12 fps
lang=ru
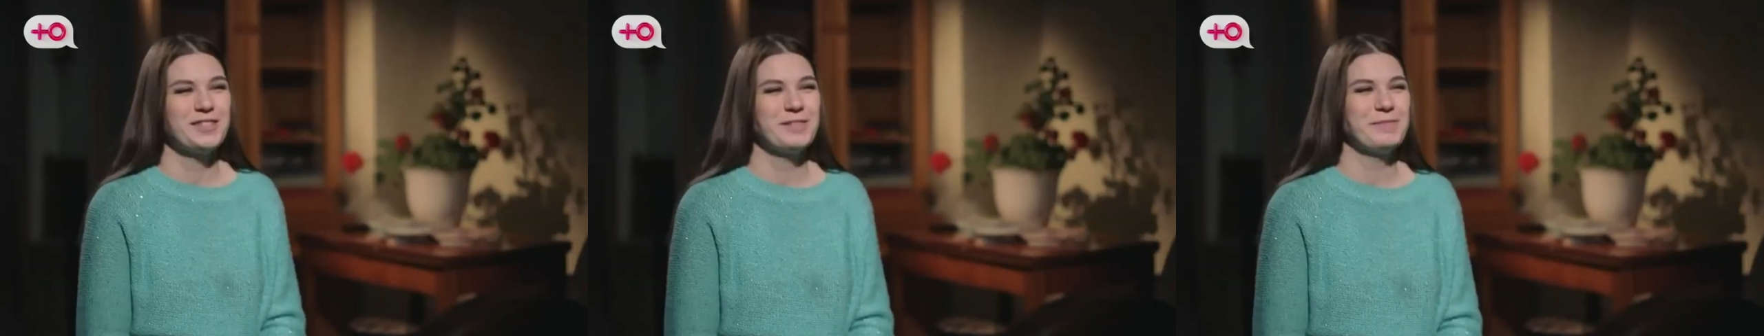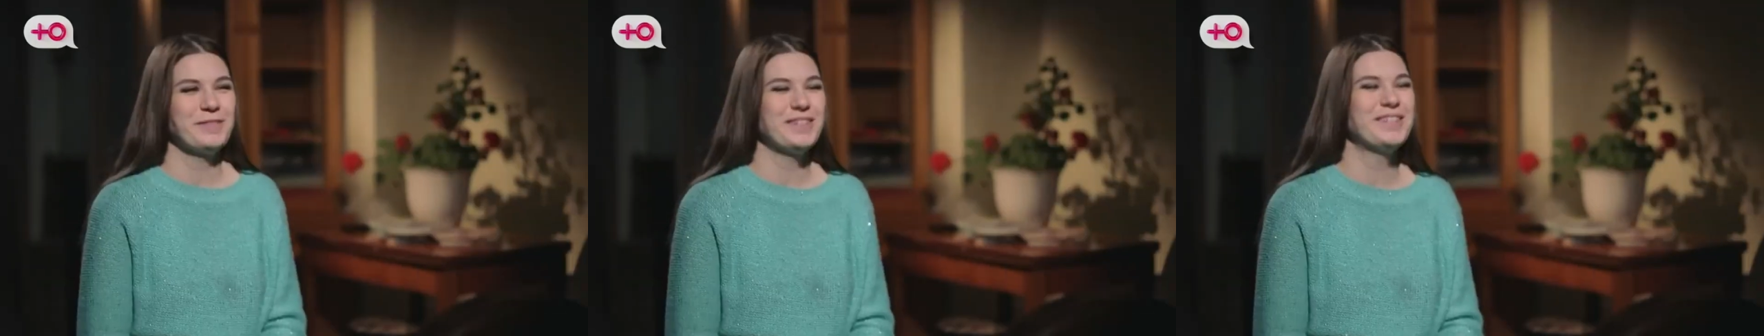
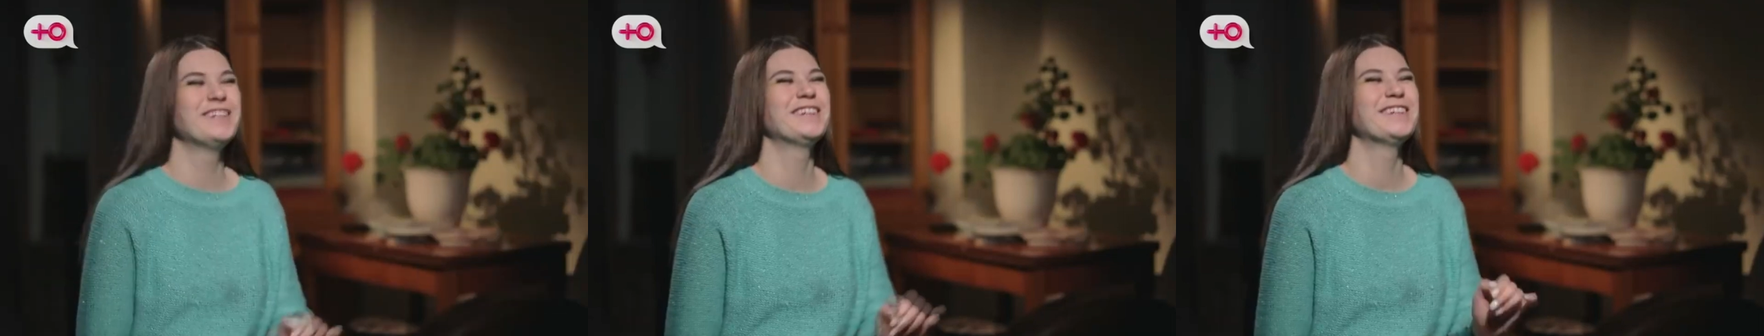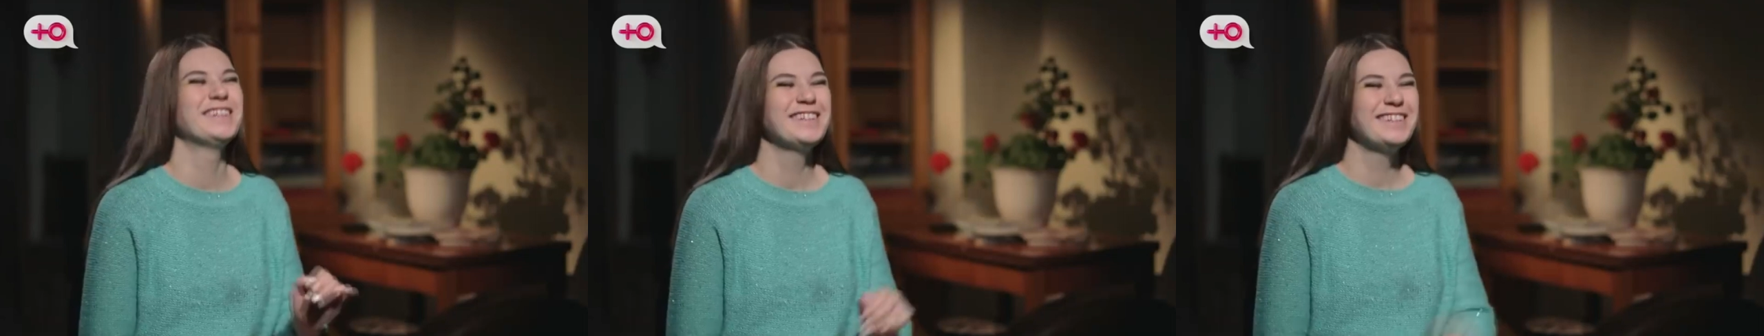Ну и все
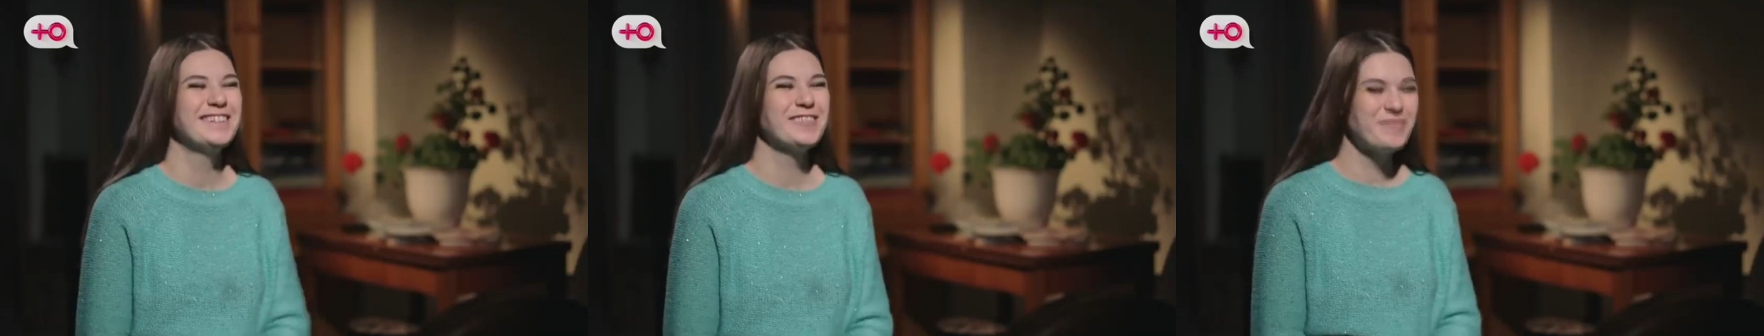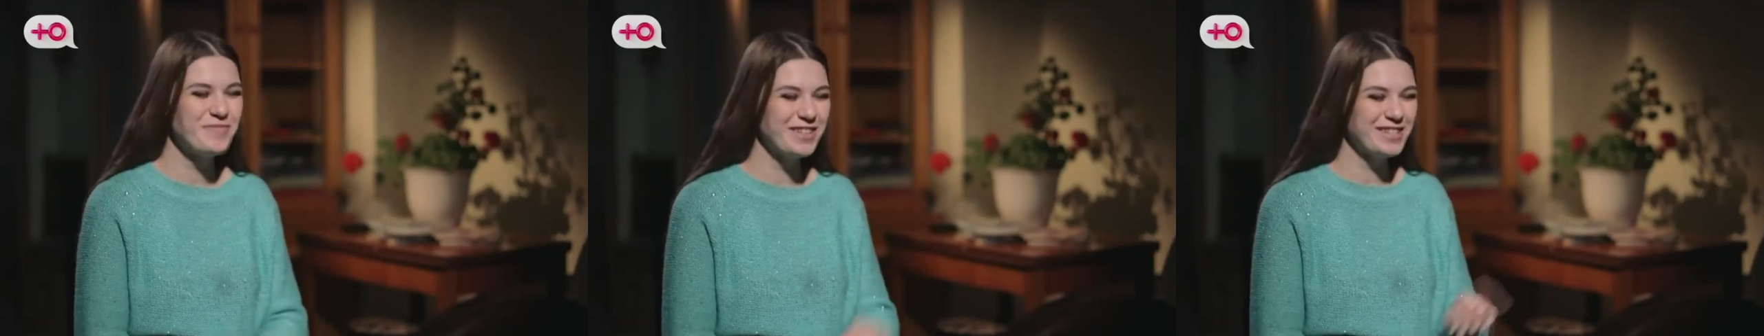
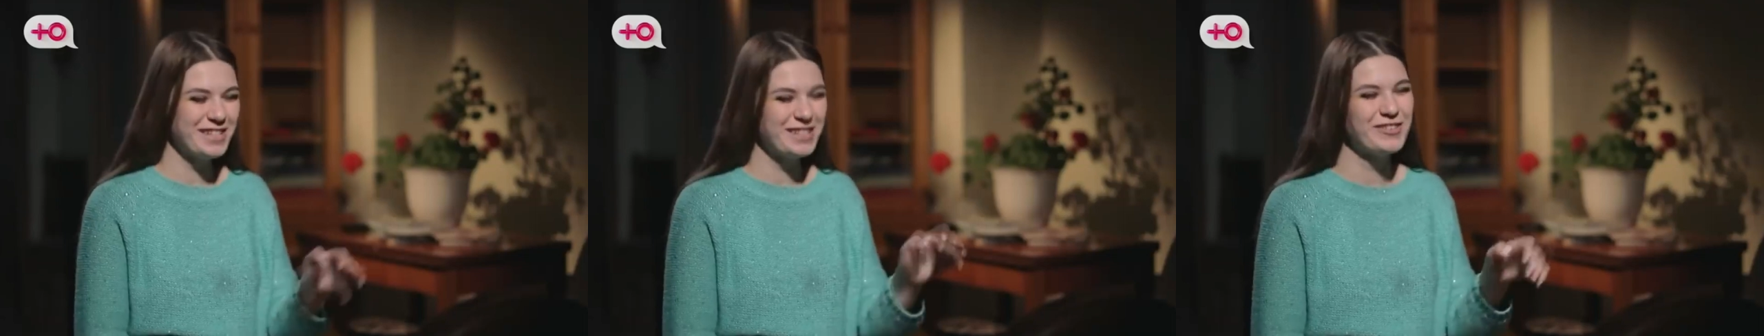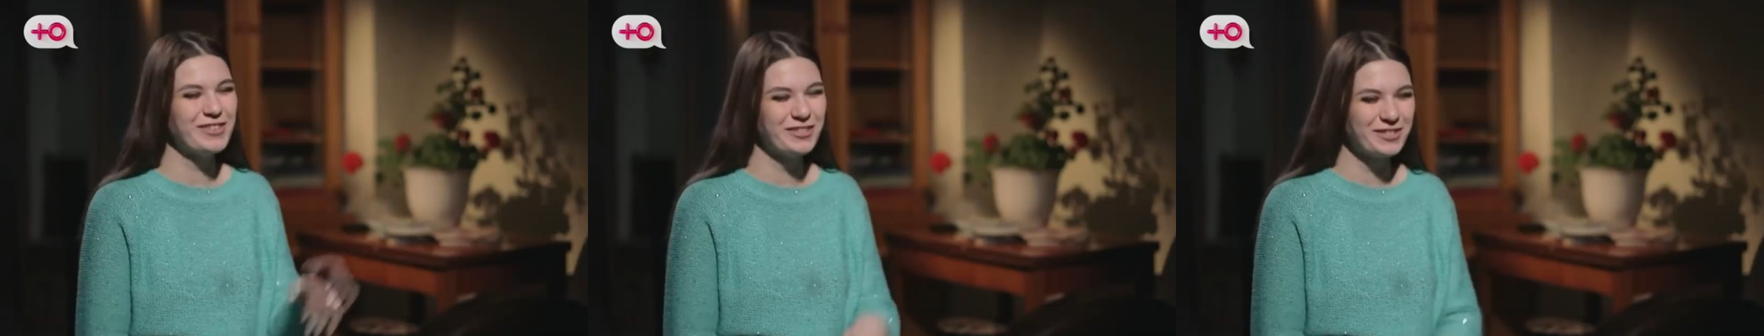туда-сюда,
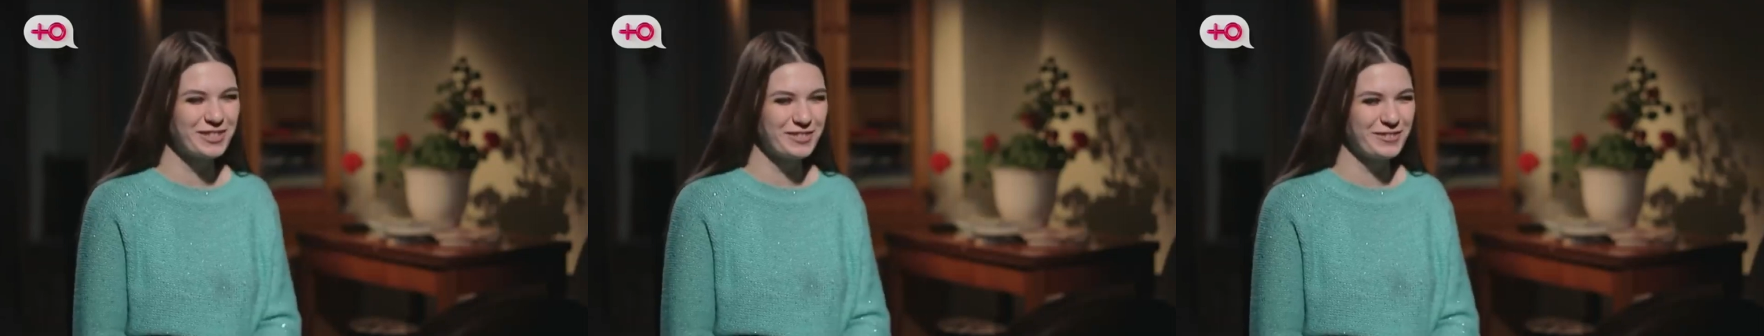значит,